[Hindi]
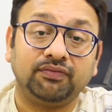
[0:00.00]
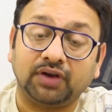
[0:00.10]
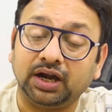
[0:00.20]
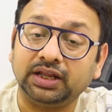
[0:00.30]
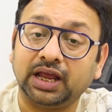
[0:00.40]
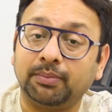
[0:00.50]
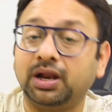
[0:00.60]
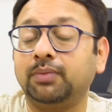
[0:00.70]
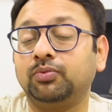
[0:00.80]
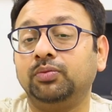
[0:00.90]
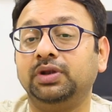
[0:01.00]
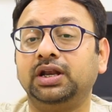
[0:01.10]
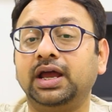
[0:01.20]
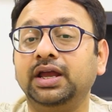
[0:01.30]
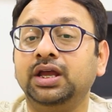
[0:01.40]
फ्रंट कैमरा आपको मिल
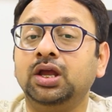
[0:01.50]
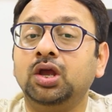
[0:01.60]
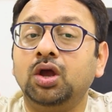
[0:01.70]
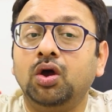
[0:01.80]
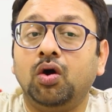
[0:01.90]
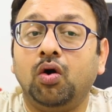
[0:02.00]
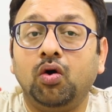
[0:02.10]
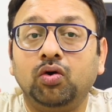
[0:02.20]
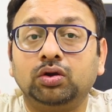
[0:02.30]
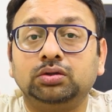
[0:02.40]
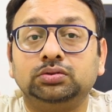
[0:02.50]
रहा है और